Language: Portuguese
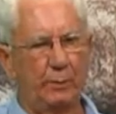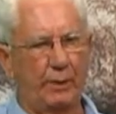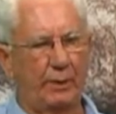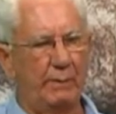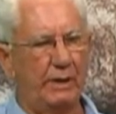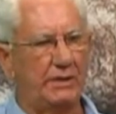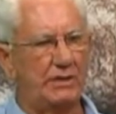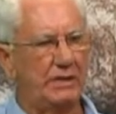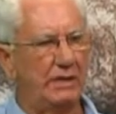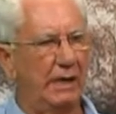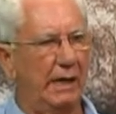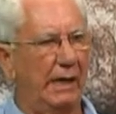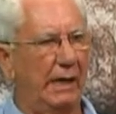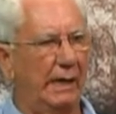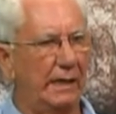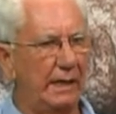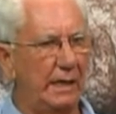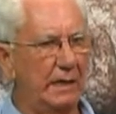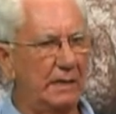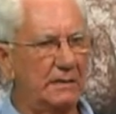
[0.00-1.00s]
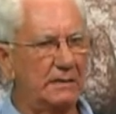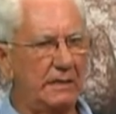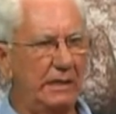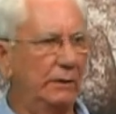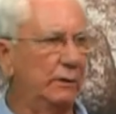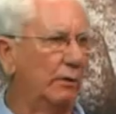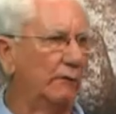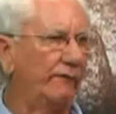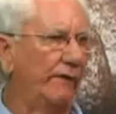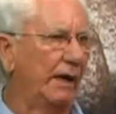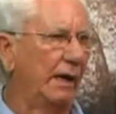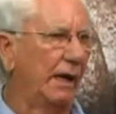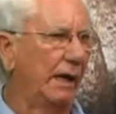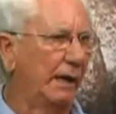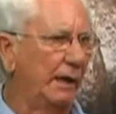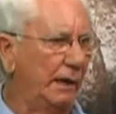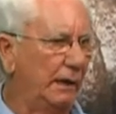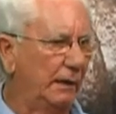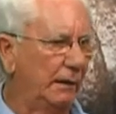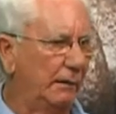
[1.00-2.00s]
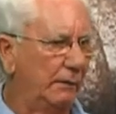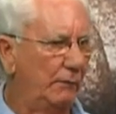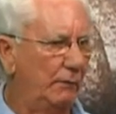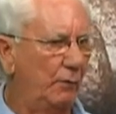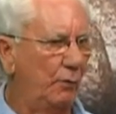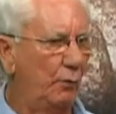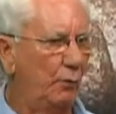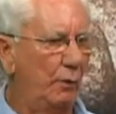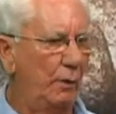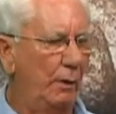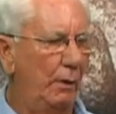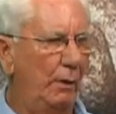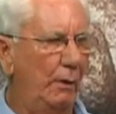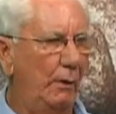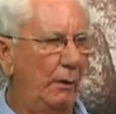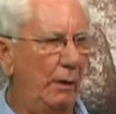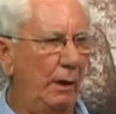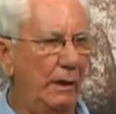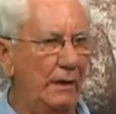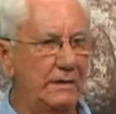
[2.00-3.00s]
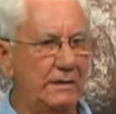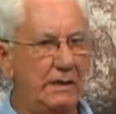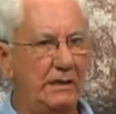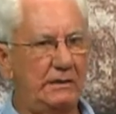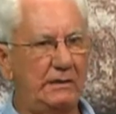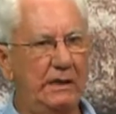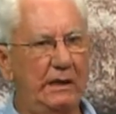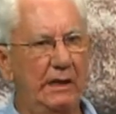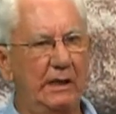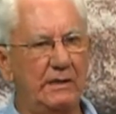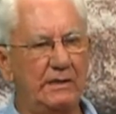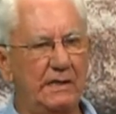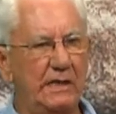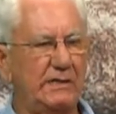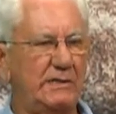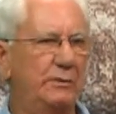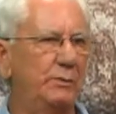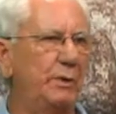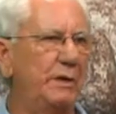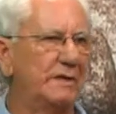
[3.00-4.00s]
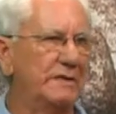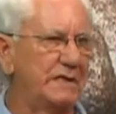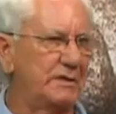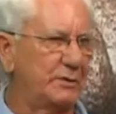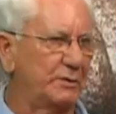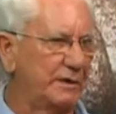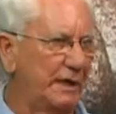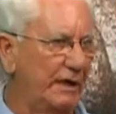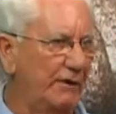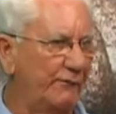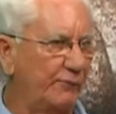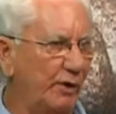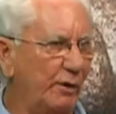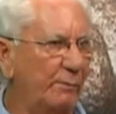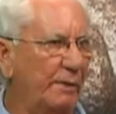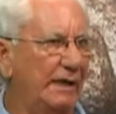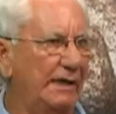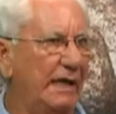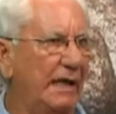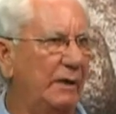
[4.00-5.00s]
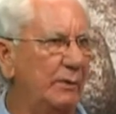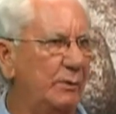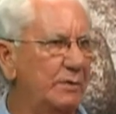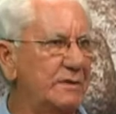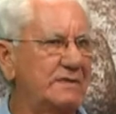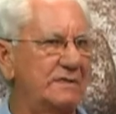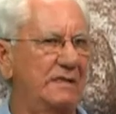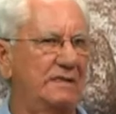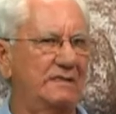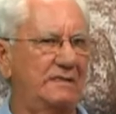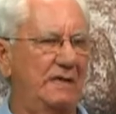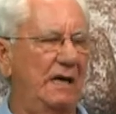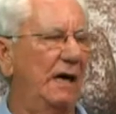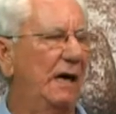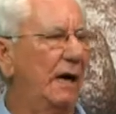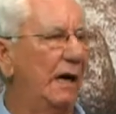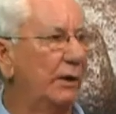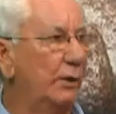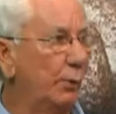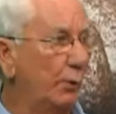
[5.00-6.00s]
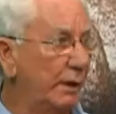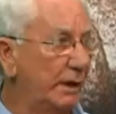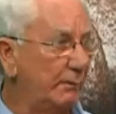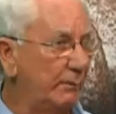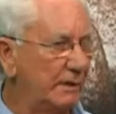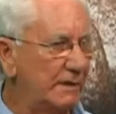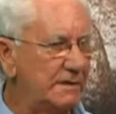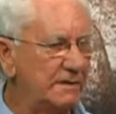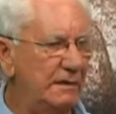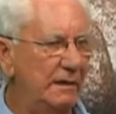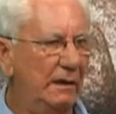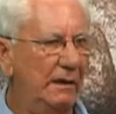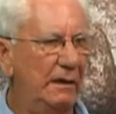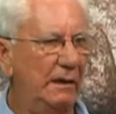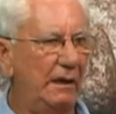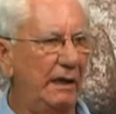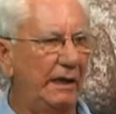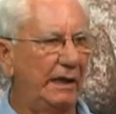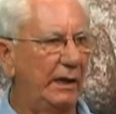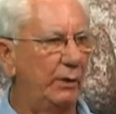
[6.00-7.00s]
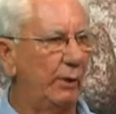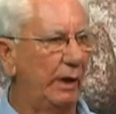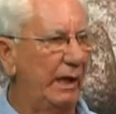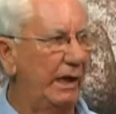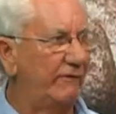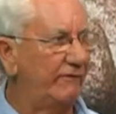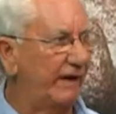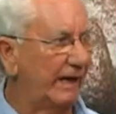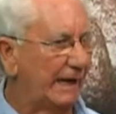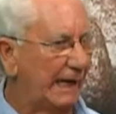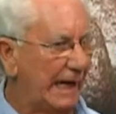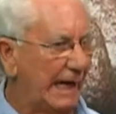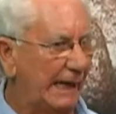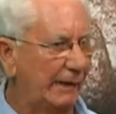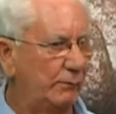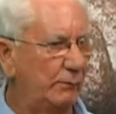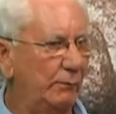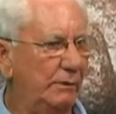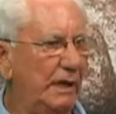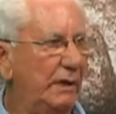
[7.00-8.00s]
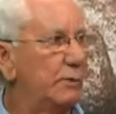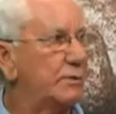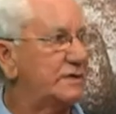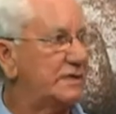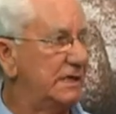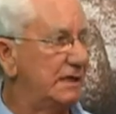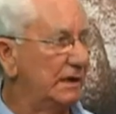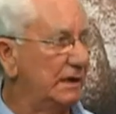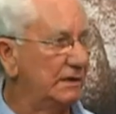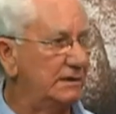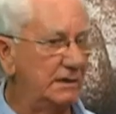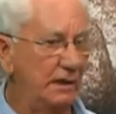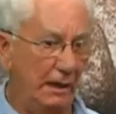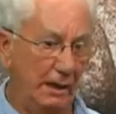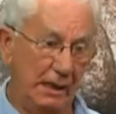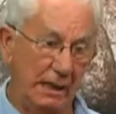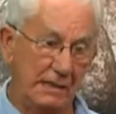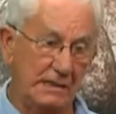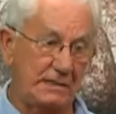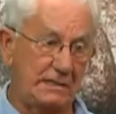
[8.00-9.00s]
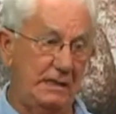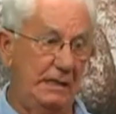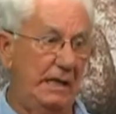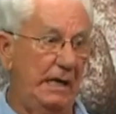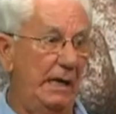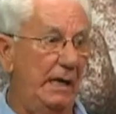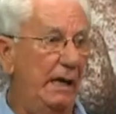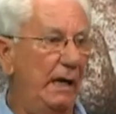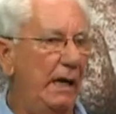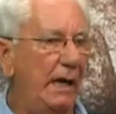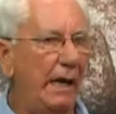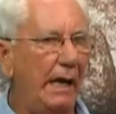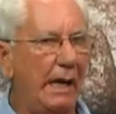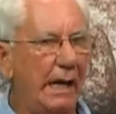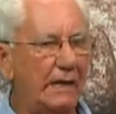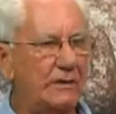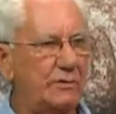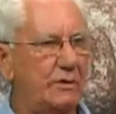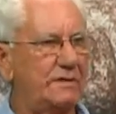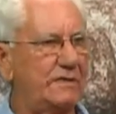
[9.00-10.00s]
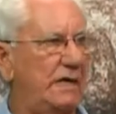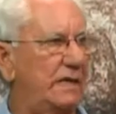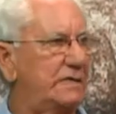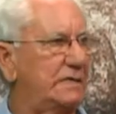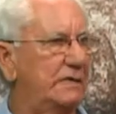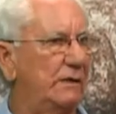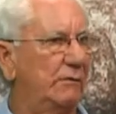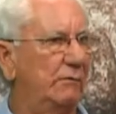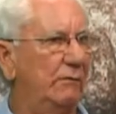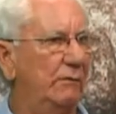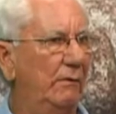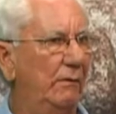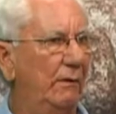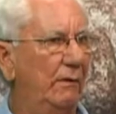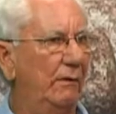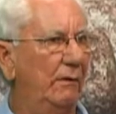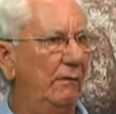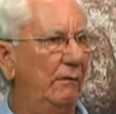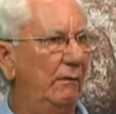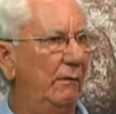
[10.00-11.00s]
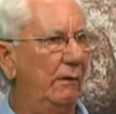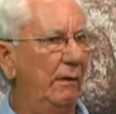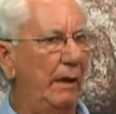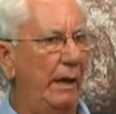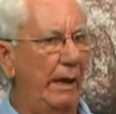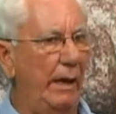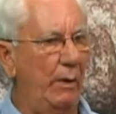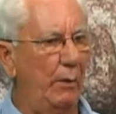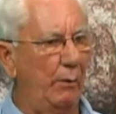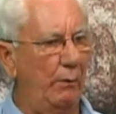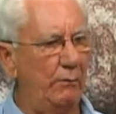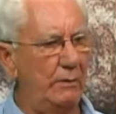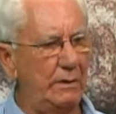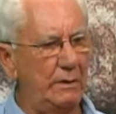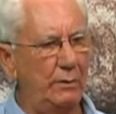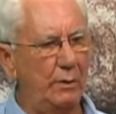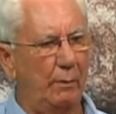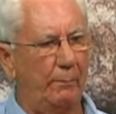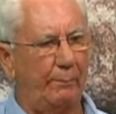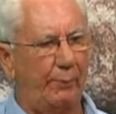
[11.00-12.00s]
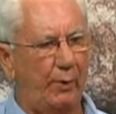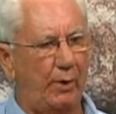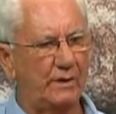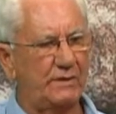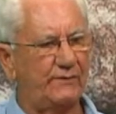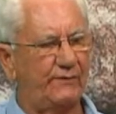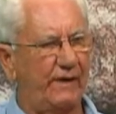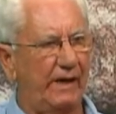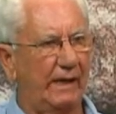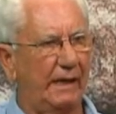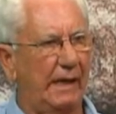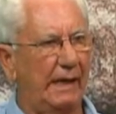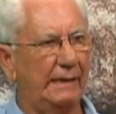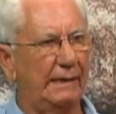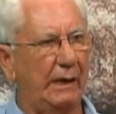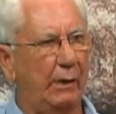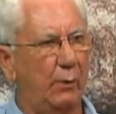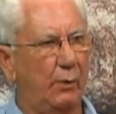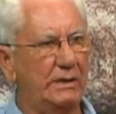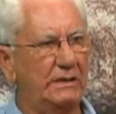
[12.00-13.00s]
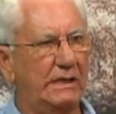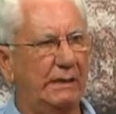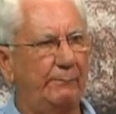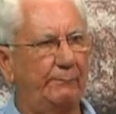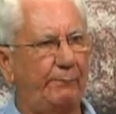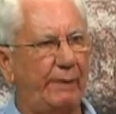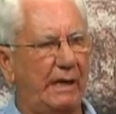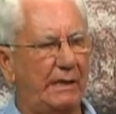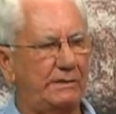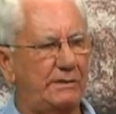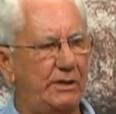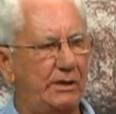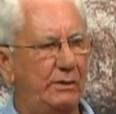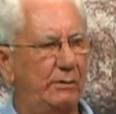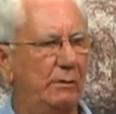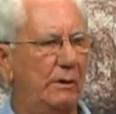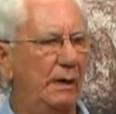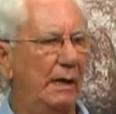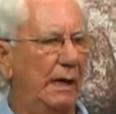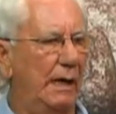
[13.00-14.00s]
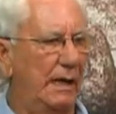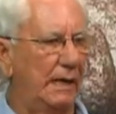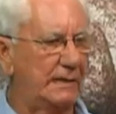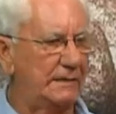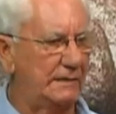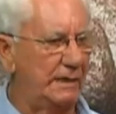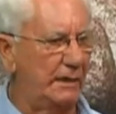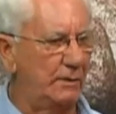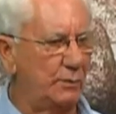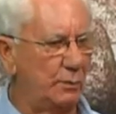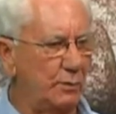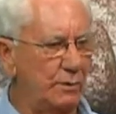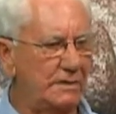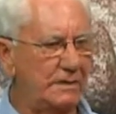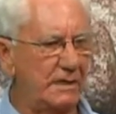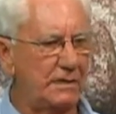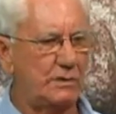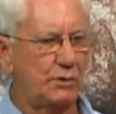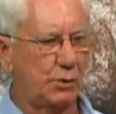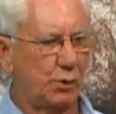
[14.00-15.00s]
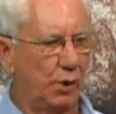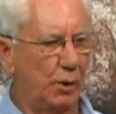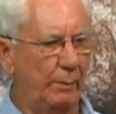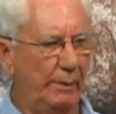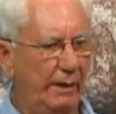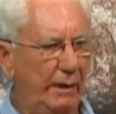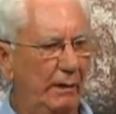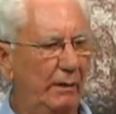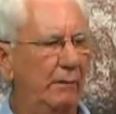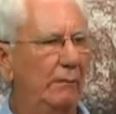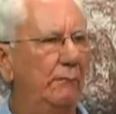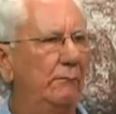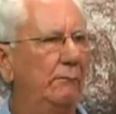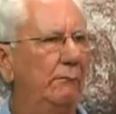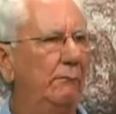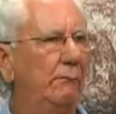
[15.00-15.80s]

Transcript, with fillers: aí eu prometi a eles que não falaria. Existe, existe, não existe um telefone para denúncias anônimas e que não é revelado o denunciante? Assim é, é a associação. Eu não posso falar de onde partiu as denúncias sobre